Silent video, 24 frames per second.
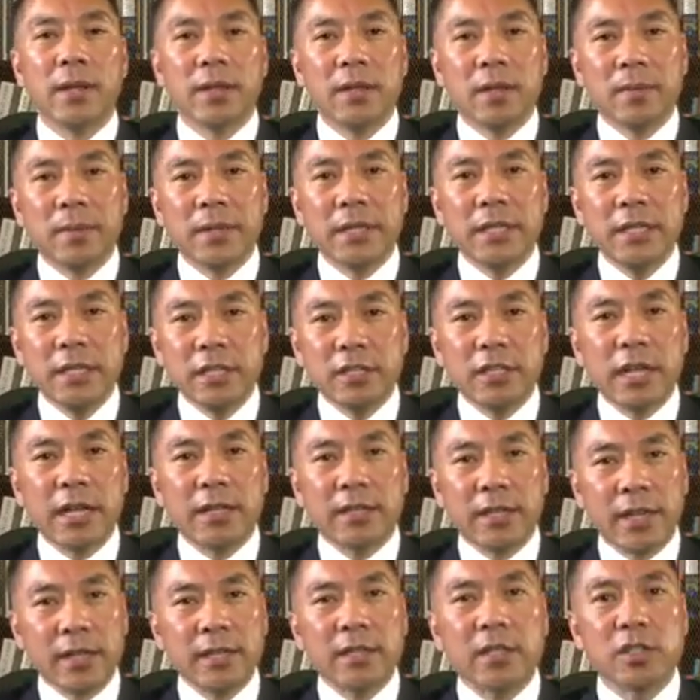那么一
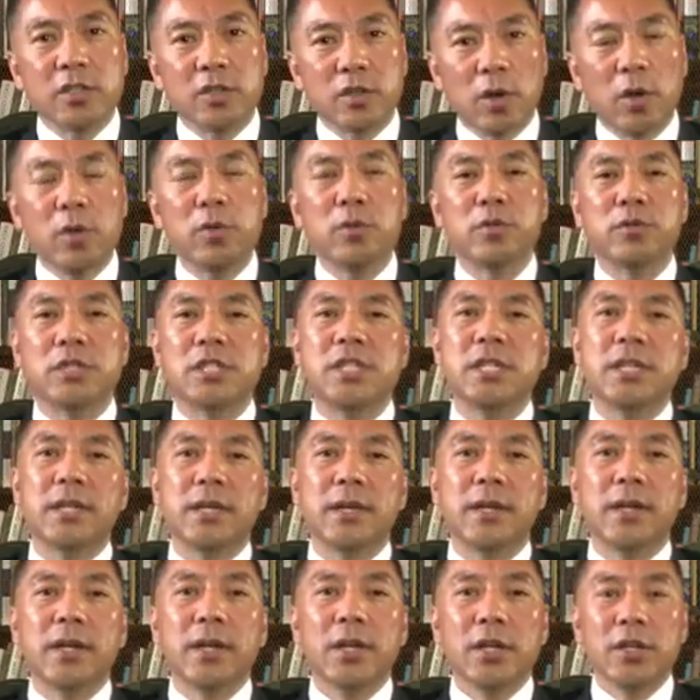点点的小勇
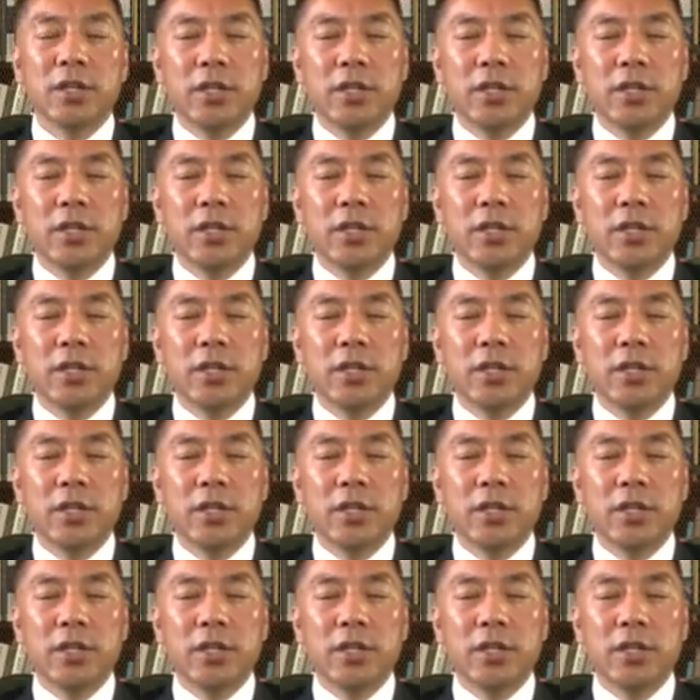气，